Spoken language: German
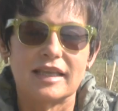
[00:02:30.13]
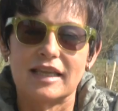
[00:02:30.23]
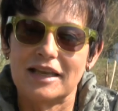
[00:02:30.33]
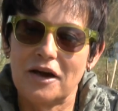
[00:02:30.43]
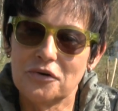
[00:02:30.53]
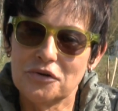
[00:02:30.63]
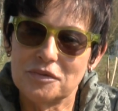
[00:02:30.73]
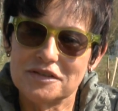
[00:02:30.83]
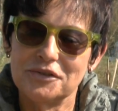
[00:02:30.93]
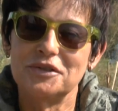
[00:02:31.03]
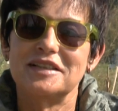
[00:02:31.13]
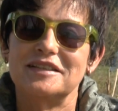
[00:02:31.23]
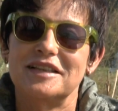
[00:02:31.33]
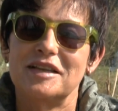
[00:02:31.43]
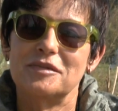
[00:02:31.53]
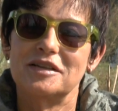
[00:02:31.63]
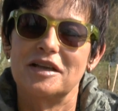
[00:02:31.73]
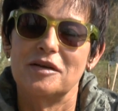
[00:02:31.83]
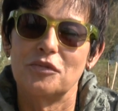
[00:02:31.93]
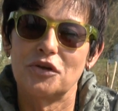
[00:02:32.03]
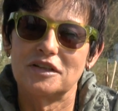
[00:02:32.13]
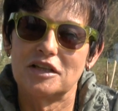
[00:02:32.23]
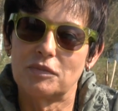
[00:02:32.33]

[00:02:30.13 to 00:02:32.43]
Genau über solche Themen möchte